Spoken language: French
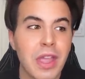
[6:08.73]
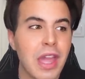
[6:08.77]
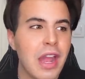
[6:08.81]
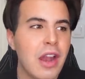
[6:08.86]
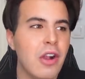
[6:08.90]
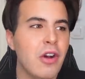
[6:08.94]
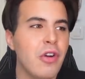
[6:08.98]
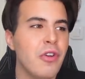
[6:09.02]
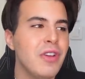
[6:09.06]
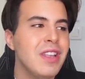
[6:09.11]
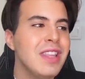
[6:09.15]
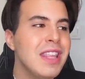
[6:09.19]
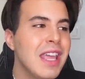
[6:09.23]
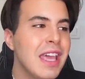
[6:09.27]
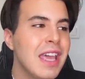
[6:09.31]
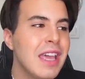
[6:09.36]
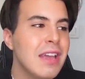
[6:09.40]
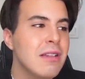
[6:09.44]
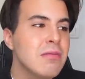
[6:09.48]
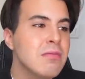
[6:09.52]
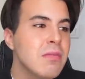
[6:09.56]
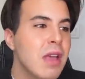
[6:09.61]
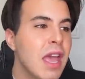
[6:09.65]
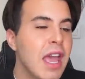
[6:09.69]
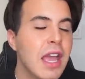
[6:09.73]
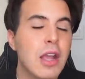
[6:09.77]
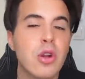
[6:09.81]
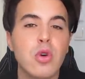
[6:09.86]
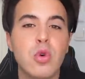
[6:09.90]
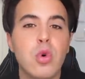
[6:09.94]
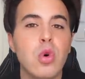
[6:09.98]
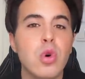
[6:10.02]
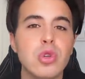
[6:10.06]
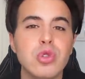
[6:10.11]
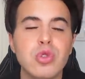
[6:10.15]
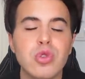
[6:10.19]
Alors en fait, elle,
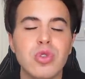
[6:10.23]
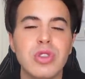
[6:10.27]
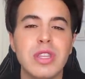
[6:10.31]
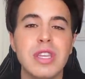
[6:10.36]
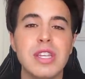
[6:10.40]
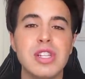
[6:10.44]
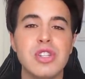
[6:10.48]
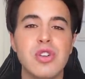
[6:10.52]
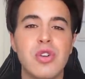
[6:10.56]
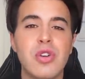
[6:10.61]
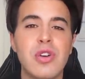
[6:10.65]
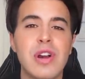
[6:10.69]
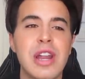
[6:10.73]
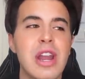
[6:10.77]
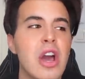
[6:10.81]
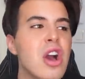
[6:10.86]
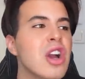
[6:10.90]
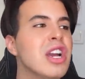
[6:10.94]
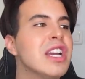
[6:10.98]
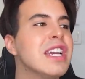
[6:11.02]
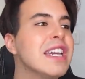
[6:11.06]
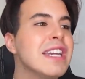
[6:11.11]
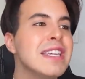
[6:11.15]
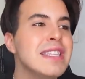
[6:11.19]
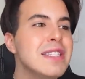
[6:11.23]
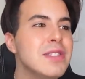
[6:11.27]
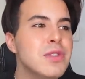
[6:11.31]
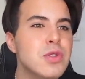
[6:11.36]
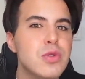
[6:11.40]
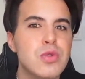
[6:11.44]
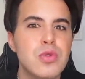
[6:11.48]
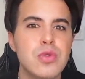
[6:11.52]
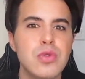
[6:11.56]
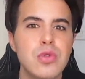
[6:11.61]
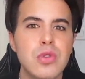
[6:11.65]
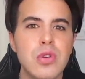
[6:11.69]
court sur des gens, elle leur crie
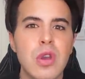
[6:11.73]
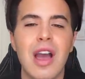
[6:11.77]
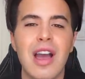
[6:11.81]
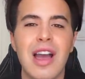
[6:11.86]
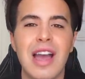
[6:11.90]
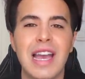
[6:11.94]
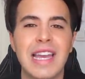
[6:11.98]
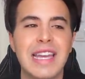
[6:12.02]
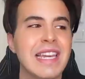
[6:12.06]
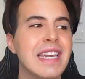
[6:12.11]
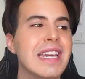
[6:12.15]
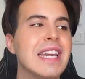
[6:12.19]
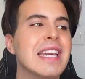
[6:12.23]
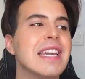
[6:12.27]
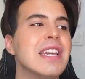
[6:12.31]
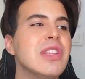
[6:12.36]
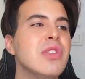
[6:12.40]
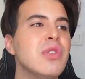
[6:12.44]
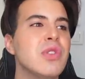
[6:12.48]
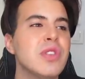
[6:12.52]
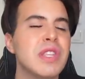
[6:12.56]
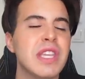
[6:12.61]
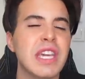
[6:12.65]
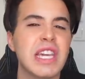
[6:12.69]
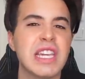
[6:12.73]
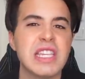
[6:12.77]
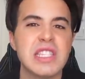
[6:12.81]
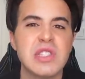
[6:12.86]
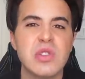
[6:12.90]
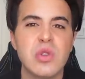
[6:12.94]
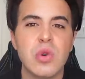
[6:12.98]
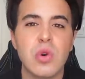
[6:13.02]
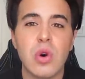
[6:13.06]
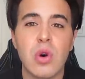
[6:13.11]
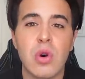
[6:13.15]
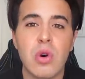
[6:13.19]
dessus, euh, elle crie dans des
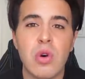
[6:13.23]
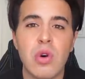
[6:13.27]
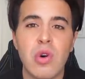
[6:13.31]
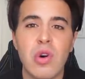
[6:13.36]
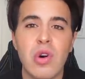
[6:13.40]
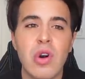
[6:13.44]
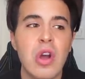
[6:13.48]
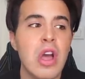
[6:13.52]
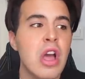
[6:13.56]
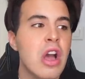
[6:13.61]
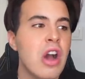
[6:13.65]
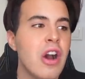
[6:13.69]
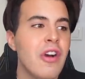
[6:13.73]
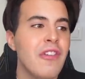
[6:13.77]
restaurants.